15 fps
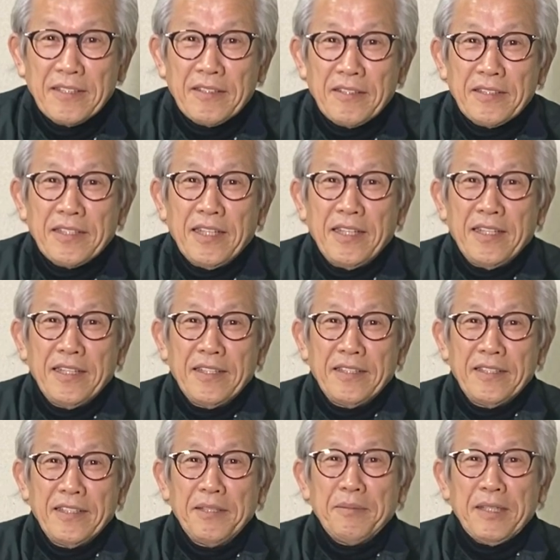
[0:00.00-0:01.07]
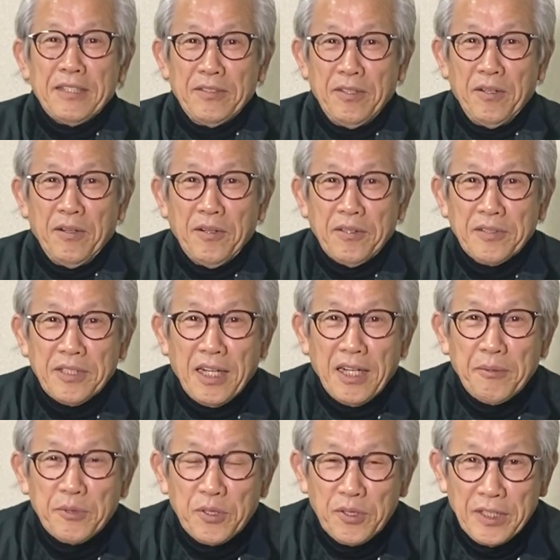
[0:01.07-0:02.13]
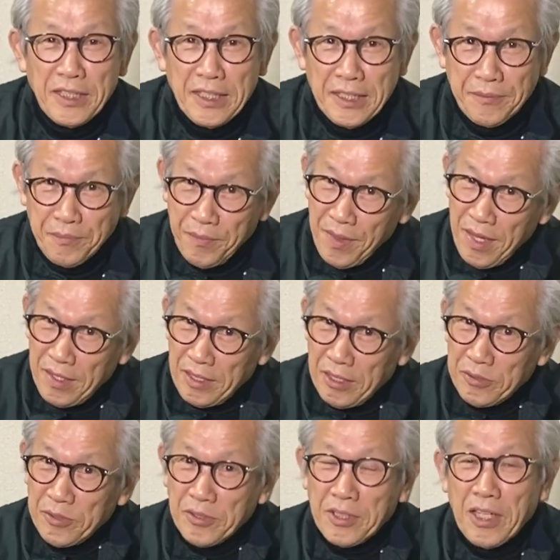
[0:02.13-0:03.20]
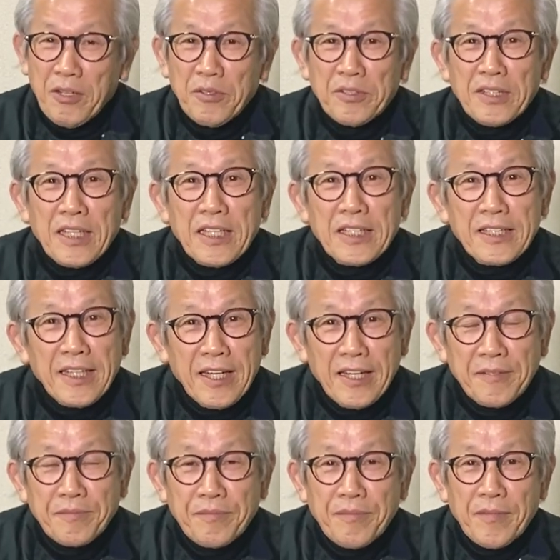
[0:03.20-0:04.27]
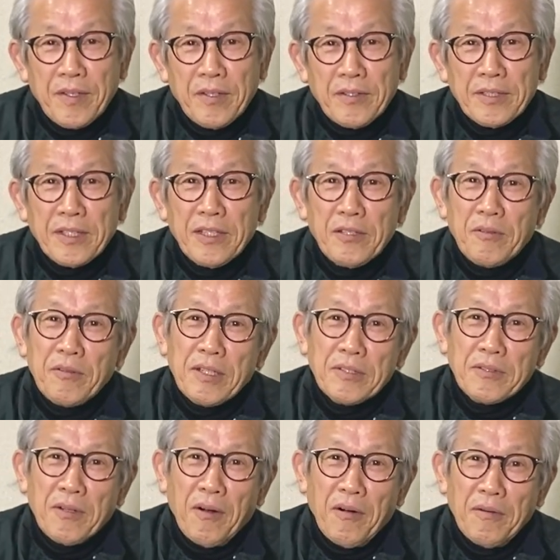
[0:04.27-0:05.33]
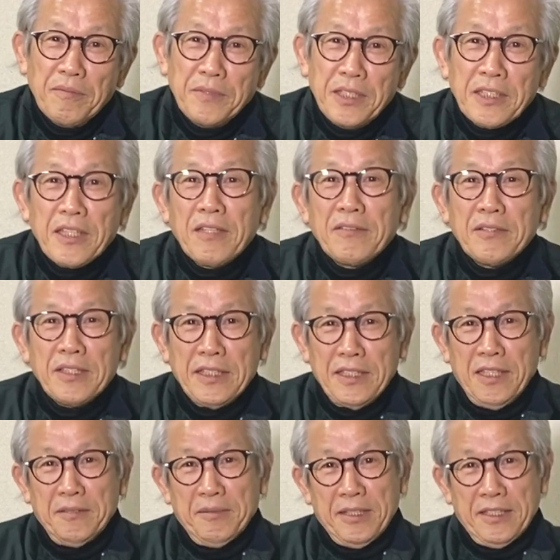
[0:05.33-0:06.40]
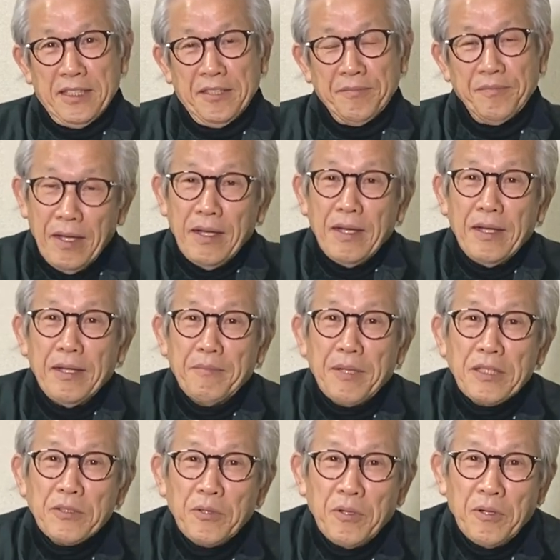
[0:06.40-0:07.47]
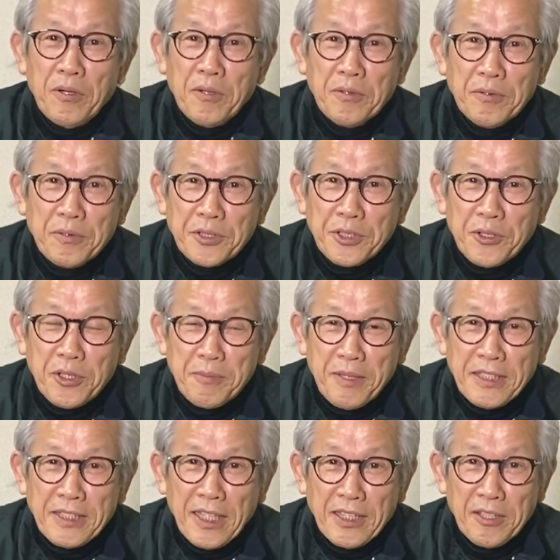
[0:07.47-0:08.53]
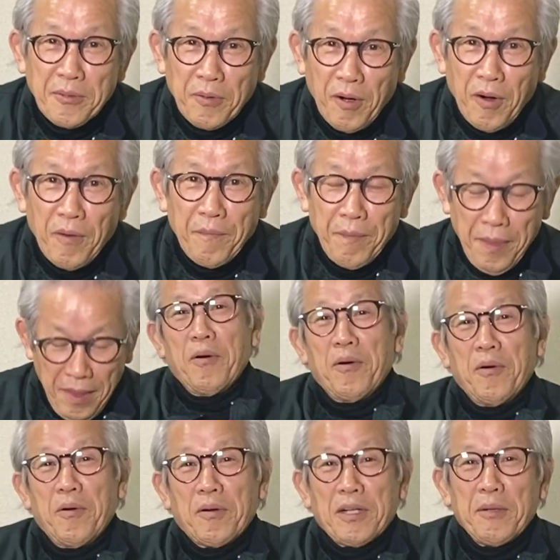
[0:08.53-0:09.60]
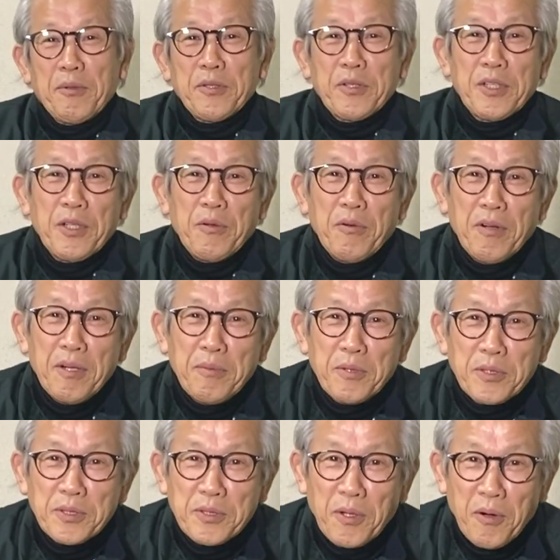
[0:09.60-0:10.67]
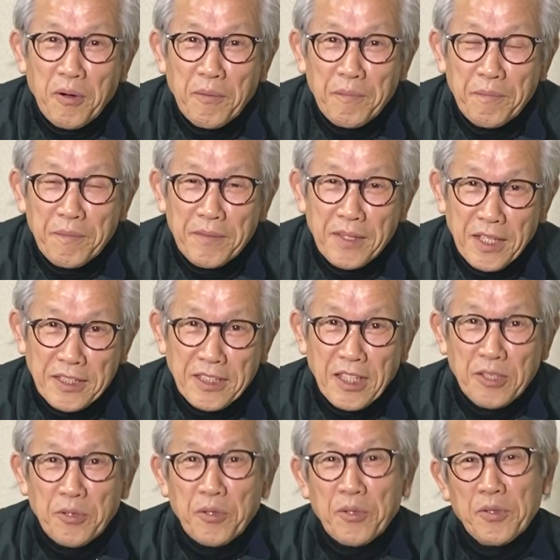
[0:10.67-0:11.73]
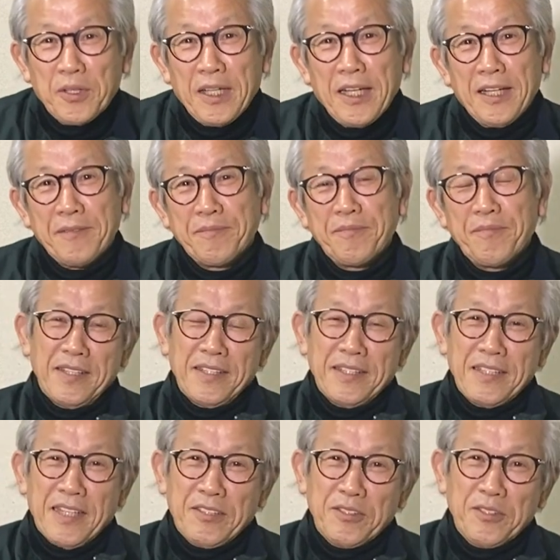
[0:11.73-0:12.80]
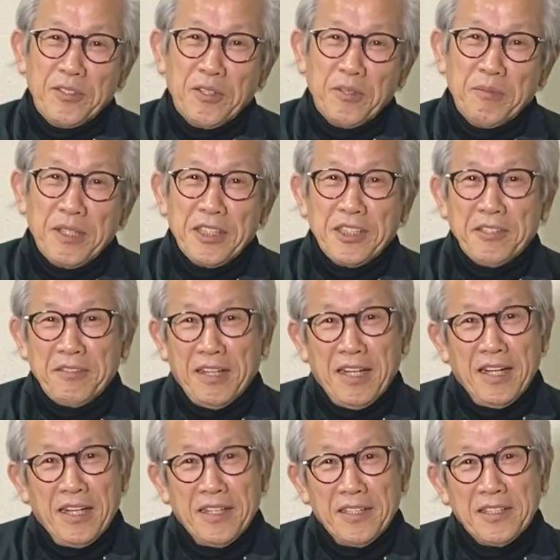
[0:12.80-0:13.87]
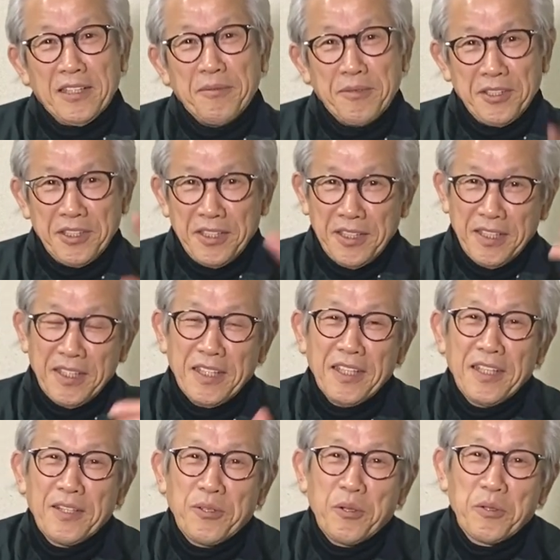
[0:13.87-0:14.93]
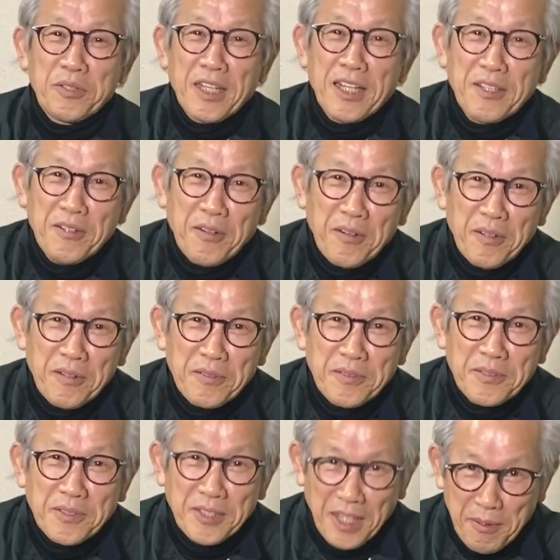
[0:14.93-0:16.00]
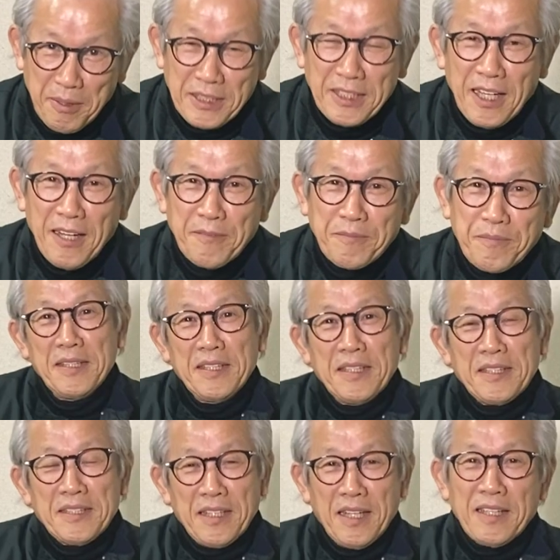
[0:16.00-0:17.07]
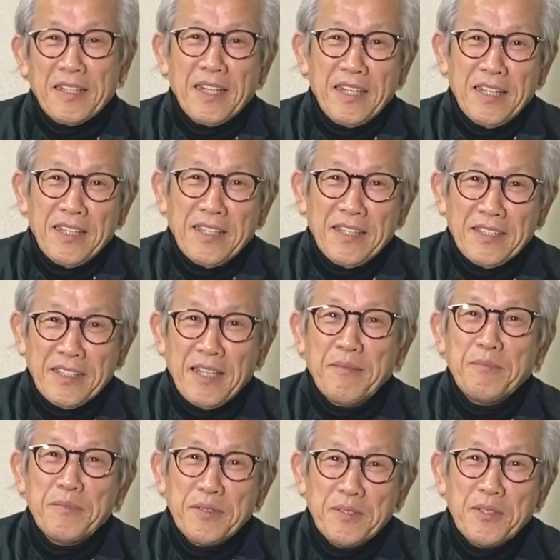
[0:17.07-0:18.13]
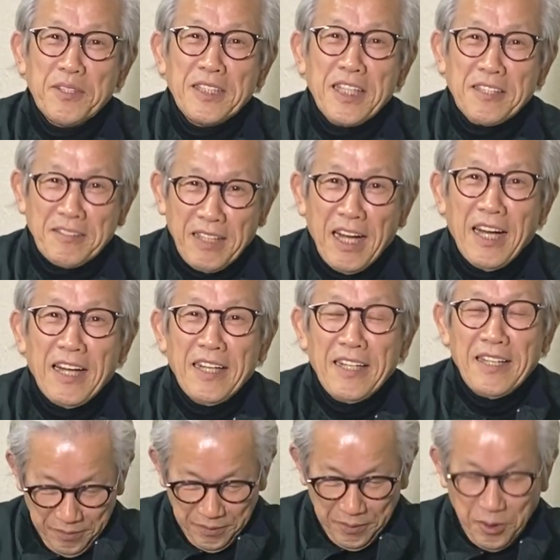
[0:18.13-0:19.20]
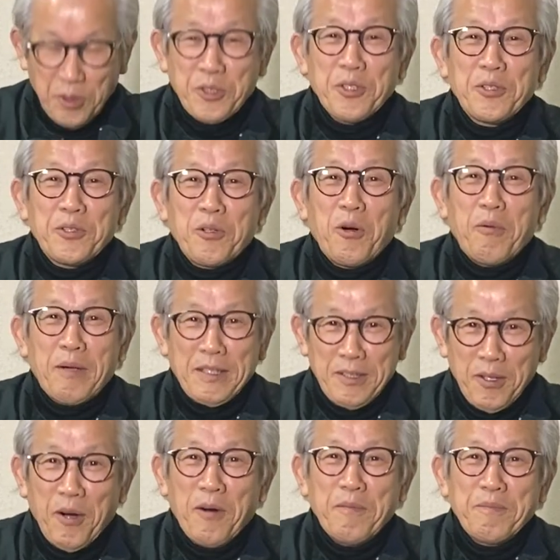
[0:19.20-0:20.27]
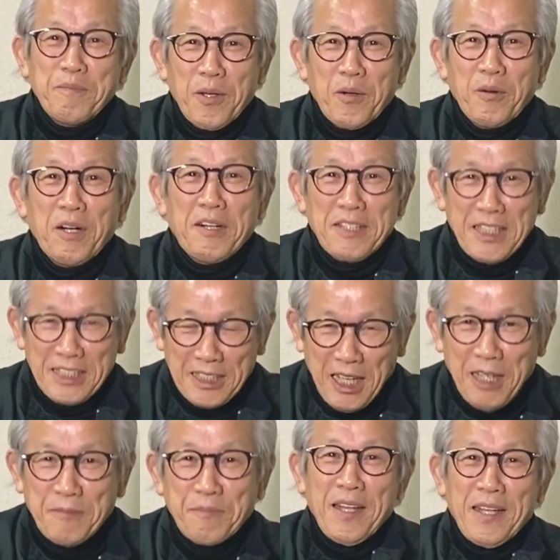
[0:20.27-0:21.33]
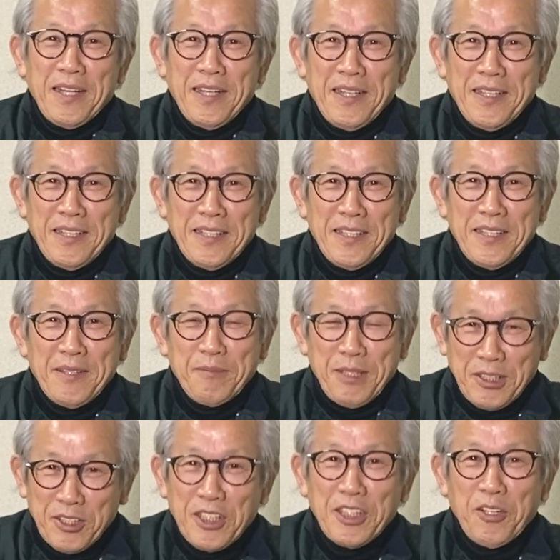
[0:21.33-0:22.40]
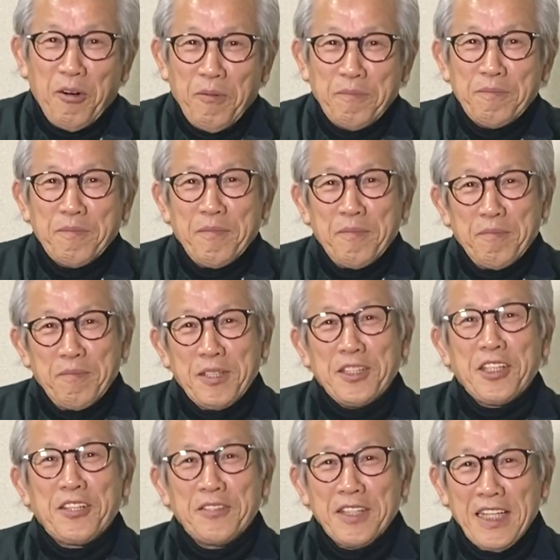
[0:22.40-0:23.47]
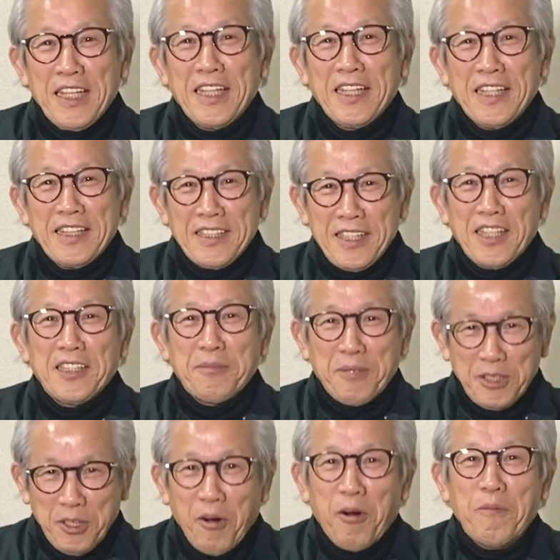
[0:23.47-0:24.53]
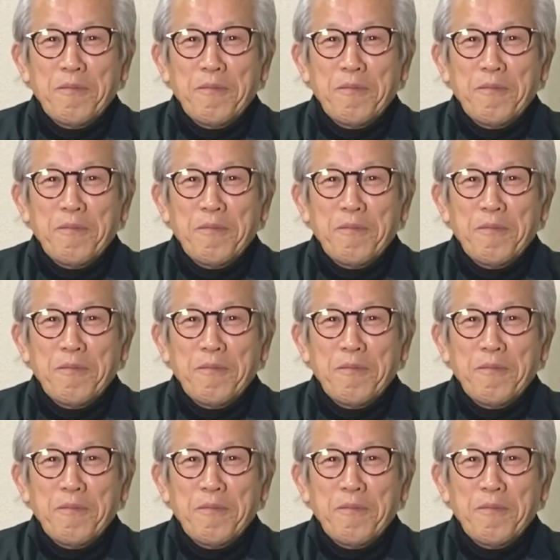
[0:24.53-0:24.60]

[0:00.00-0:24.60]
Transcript: そして2番の坂本にレフト線を抜かれて、そしてノーアウト2、3塁になりまして、えー、丸を打ち取りましたけども、岡本にフォアボールを出したところで、ヤクルトのベンチは厳しい交代を告げました。3回3分の2ですか、途中降板の小川でした。えー、まあ、次のピッチングに期待しましょ